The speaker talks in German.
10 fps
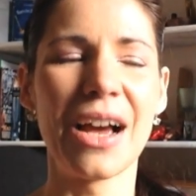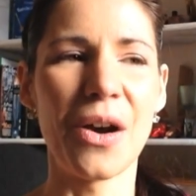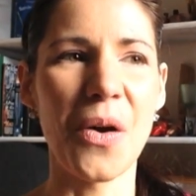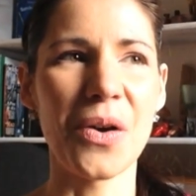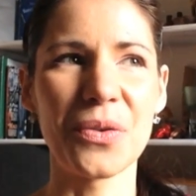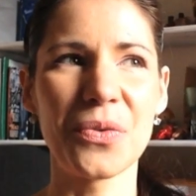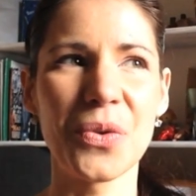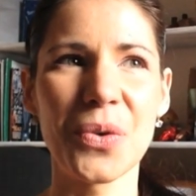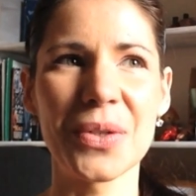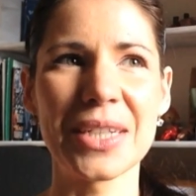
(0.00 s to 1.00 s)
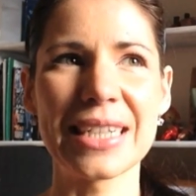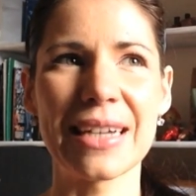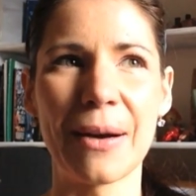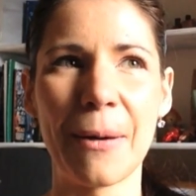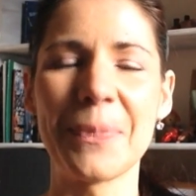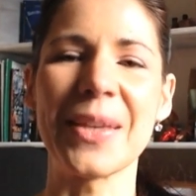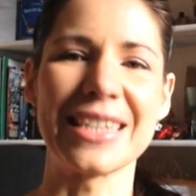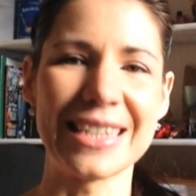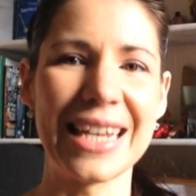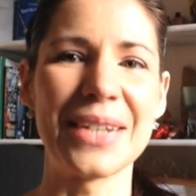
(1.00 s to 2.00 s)
irgendwo und ähm,
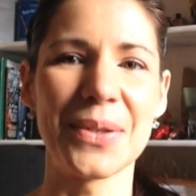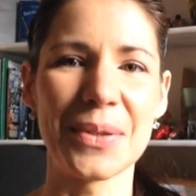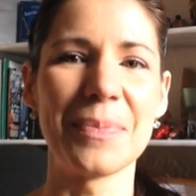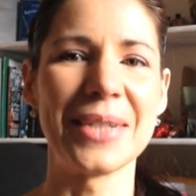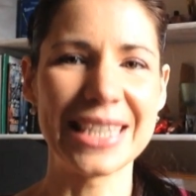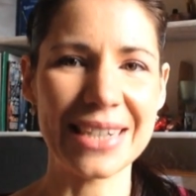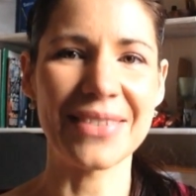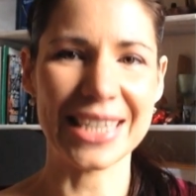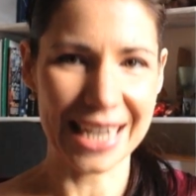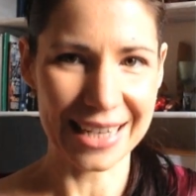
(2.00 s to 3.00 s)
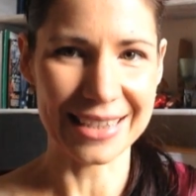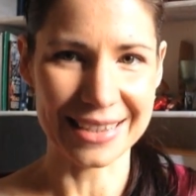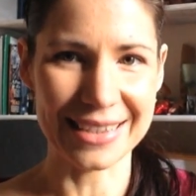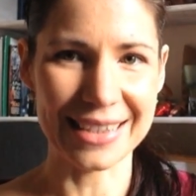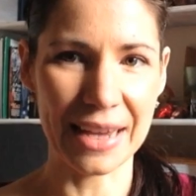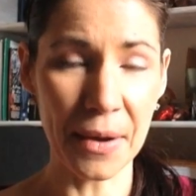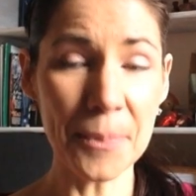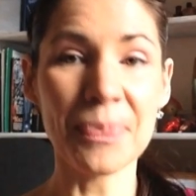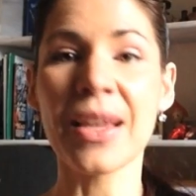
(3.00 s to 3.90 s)
das ist natürlich ein bisschen was anderes. Ja?